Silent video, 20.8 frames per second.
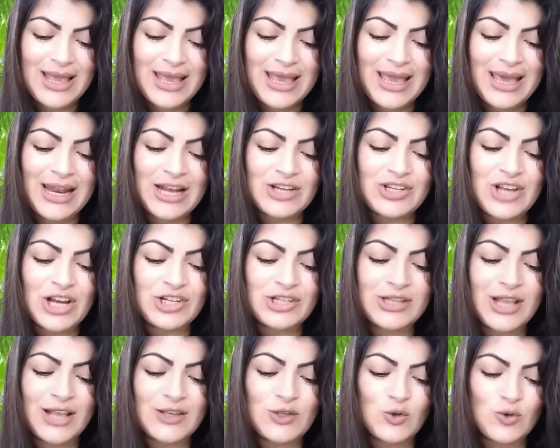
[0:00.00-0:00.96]
Ela já
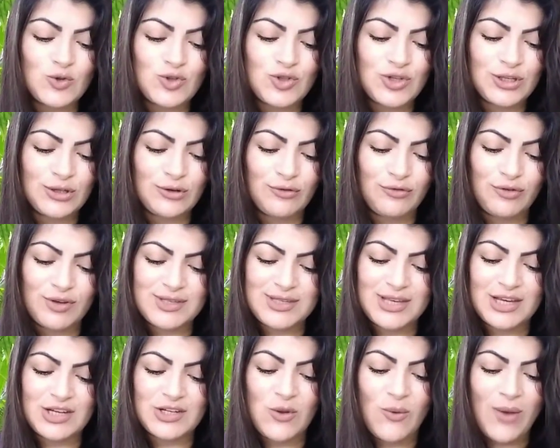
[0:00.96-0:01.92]
está surgindo,
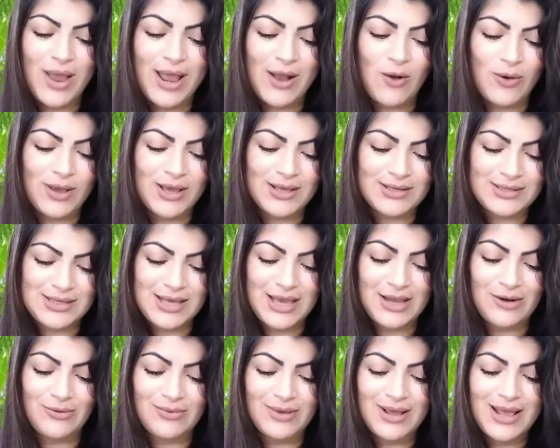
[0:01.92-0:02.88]
vocês não
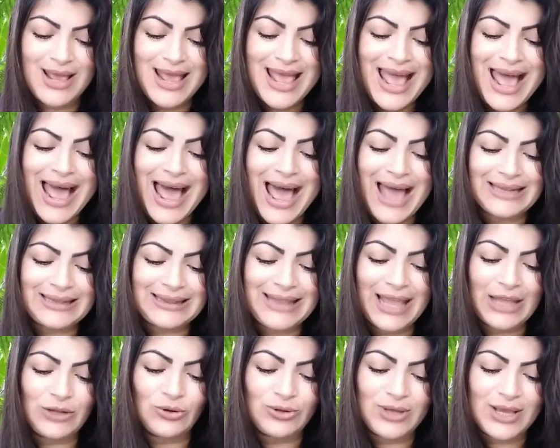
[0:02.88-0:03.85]
reconhecer?
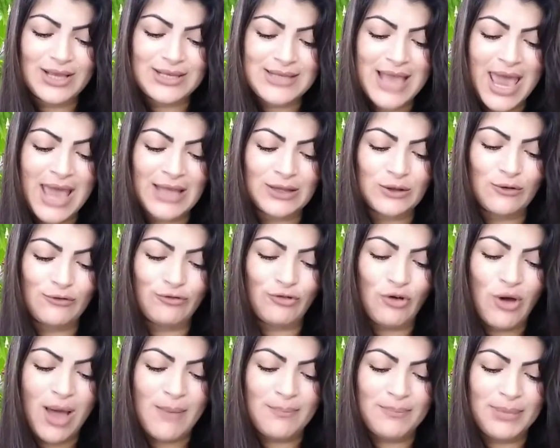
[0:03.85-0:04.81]
Até no deserto
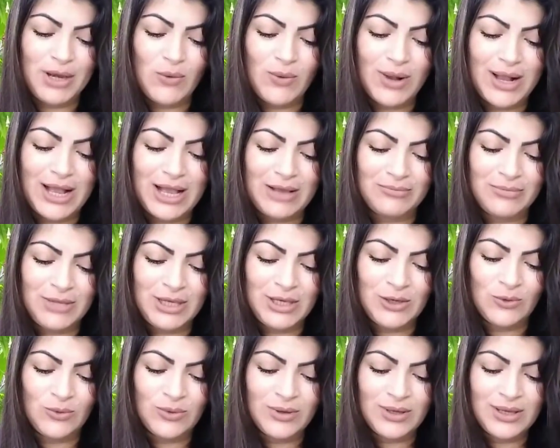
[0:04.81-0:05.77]
vou abrir um
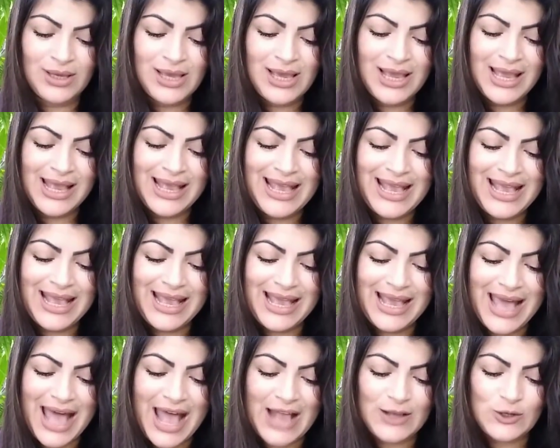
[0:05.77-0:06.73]
caminho e
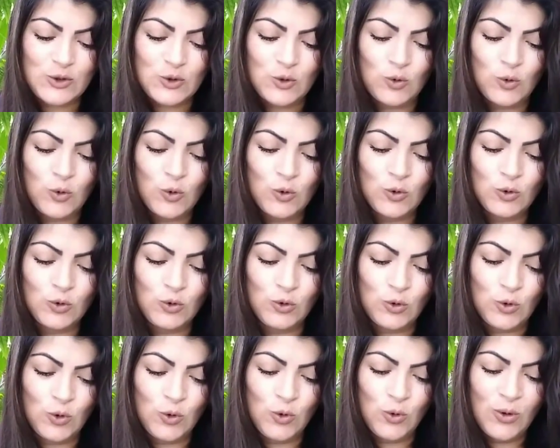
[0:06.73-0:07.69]
riacho
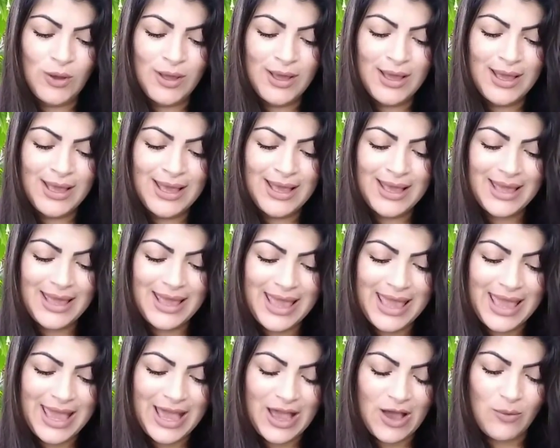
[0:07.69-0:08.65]
no
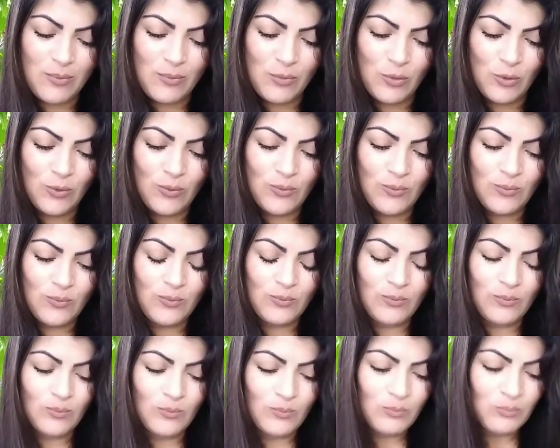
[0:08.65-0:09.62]
ermo.
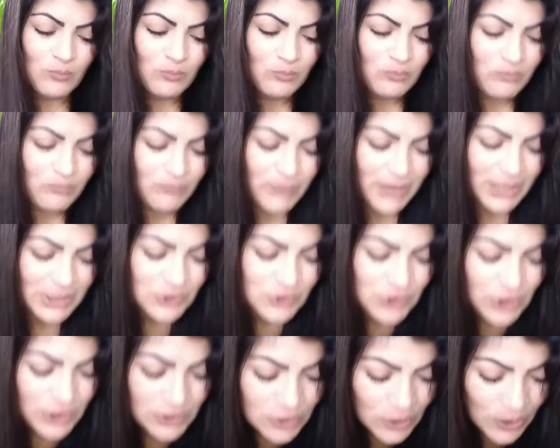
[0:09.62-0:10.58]

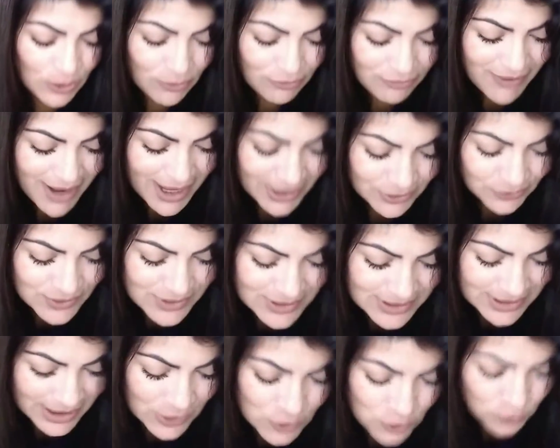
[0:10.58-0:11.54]
Bendito e louvado
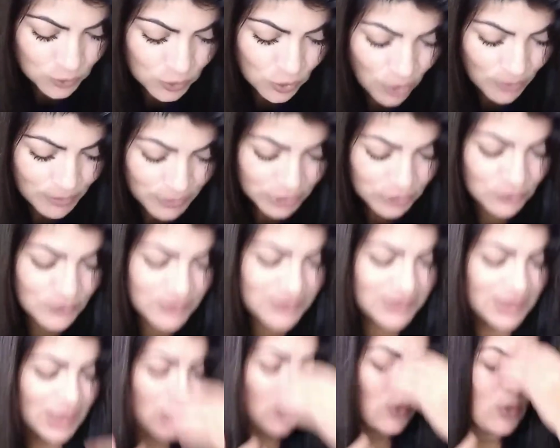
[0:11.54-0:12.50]
seja o nome do
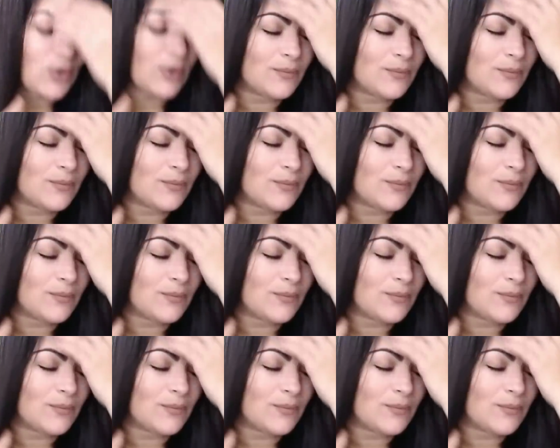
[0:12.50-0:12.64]
Senhor.